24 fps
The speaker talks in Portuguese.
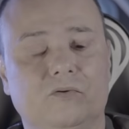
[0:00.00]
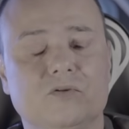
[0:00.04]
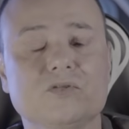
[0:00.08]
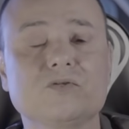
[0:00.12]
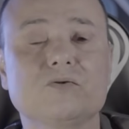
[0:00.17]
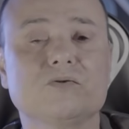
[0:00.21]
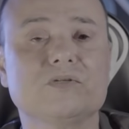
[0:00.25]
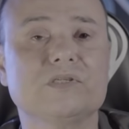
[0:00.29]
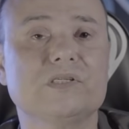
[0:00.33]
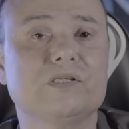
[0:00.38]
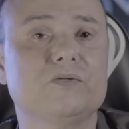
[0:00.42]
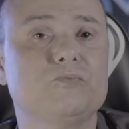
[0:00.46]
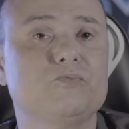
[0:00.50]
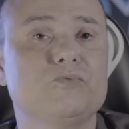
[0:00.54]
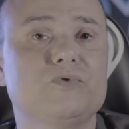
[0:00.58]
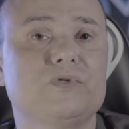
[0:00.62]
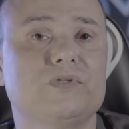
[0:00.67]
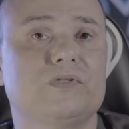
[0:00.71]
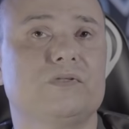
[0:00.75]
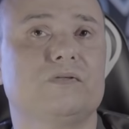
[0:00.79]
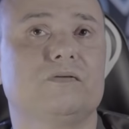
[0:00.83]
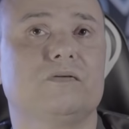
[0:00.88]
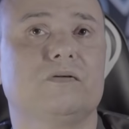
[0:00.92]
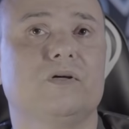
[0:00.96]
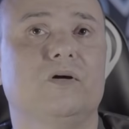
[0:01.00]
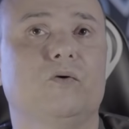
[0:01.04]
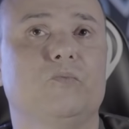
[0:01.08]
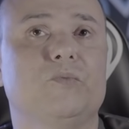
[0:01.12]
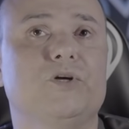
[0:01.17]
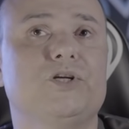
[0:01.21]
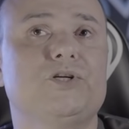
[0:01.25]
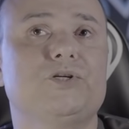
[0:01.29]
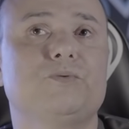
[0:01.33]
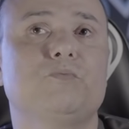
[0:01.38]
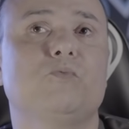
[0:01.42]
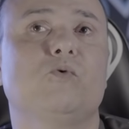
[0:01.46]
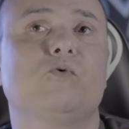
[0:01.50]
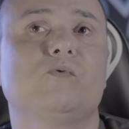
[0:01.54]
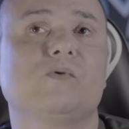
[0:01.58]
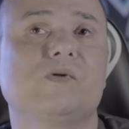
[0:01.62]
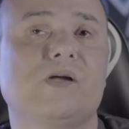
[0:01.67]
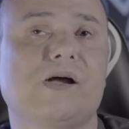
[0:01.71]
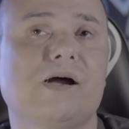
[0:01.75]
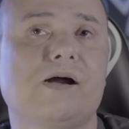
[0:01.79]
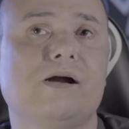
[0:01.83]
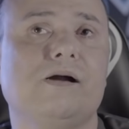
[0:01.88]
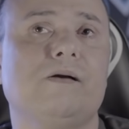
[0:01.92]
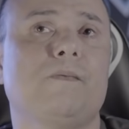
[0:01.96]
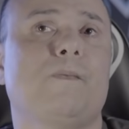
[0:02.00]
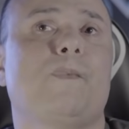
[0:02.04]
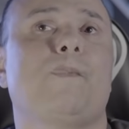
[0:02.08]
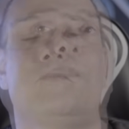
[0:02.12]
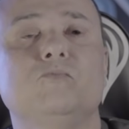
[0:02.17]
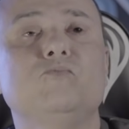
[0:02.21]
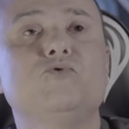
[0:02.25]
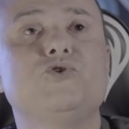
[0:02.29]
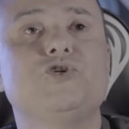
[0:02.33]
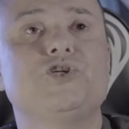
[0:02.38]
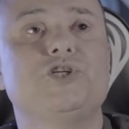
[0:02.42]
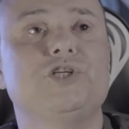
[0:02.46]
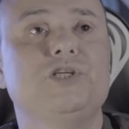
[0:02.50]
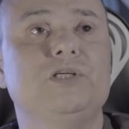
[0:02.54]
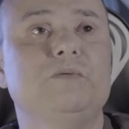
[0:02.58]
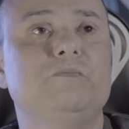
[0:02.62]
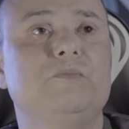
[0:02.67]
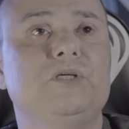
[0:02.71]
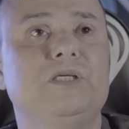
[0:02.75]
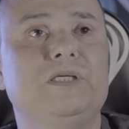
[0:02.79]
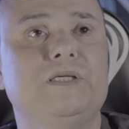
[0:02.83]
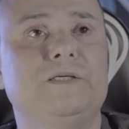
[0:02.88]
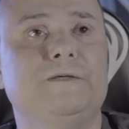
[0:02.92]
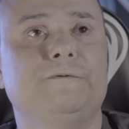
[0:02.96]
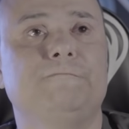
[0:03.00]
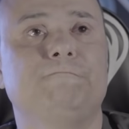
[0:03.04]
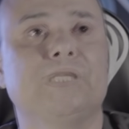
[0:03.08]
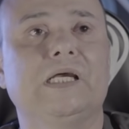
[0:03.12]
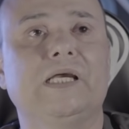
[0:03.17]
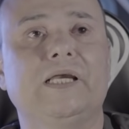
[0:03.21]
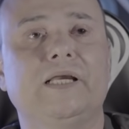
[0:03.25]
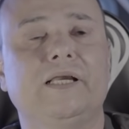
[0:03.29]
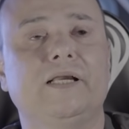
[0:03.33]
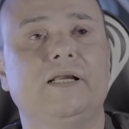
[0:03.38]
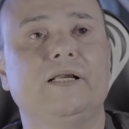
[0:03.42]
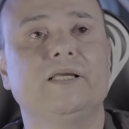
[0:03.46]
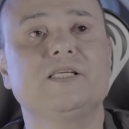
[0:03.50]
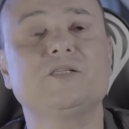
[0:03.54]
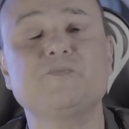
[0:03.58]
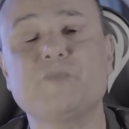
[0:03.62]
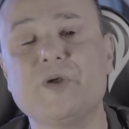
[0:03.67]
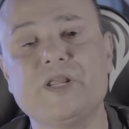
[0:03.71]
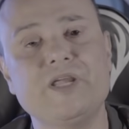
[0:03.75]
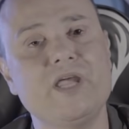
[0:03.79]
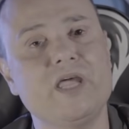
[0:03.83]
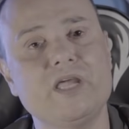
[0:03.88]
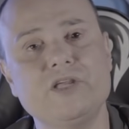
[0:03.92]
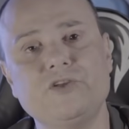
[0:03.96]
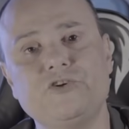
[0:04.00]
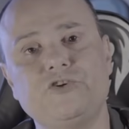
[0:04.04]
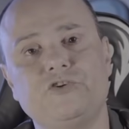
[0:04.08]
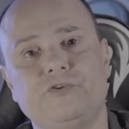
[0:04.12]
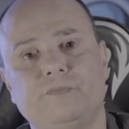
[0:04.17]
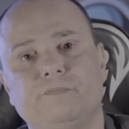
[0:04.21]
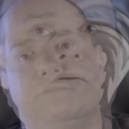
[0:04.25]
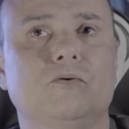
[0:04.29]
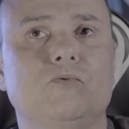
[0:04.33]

nós conseguimos realmente montar um time é, experiente,